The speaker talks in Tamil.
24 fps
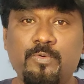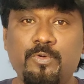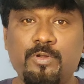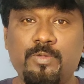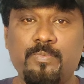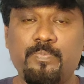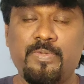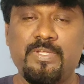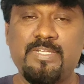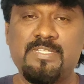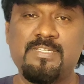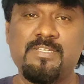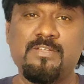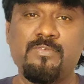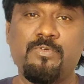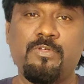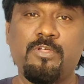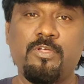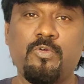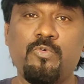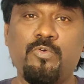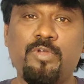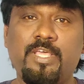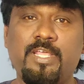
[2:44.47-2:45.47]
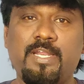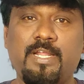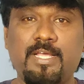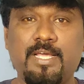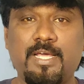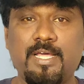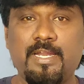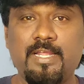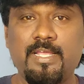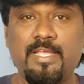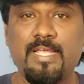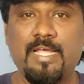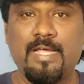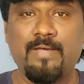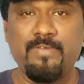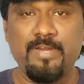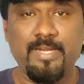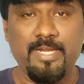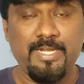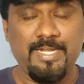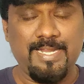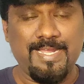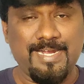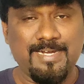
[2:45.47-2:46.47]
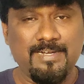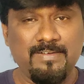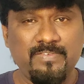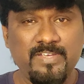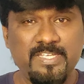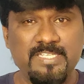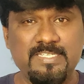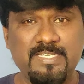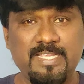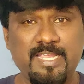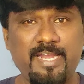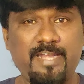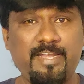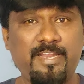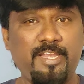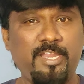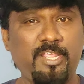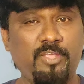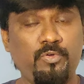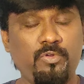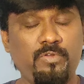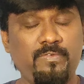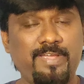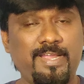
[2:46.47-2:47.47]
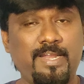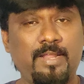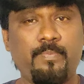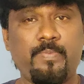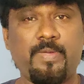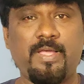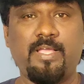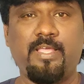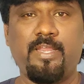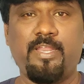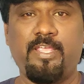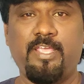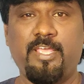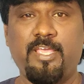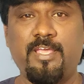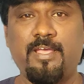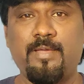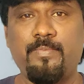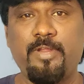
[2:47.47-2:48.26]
ஒரு பர்சன் உங்க கூட இருக்காரு அவர்கிட்ட அட்வைஸ் கேட்டு நீங்க ஒரு வேலை பாக்குறீங்க